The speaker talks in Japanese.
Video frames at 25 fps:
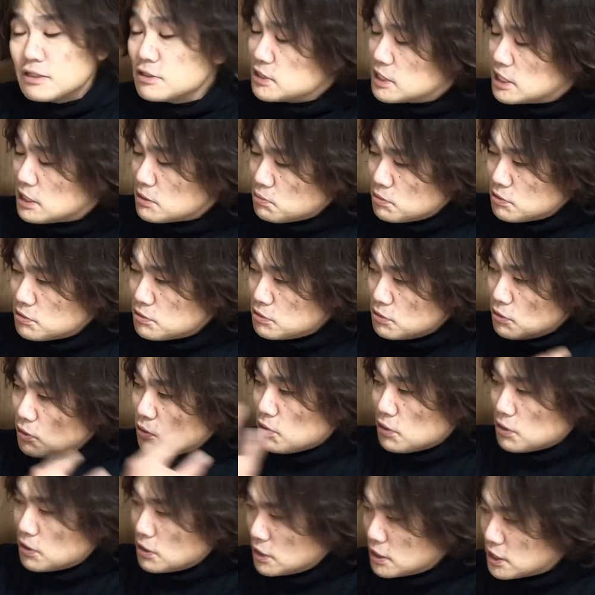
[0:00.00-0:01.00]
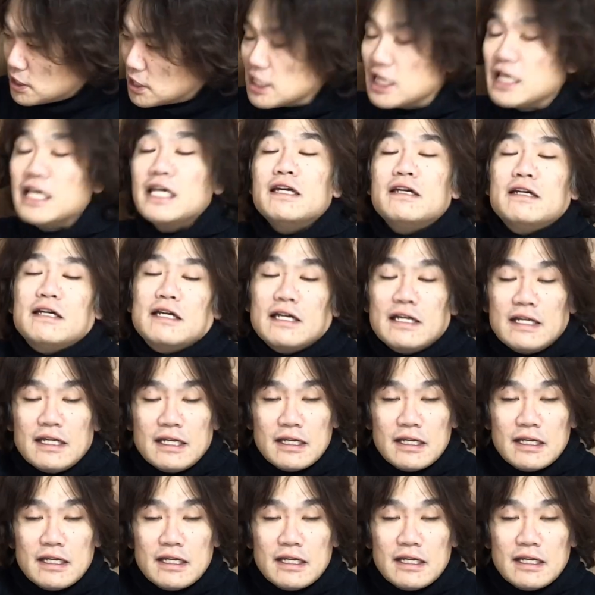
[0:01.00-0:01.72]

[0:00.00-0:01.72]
自分の好き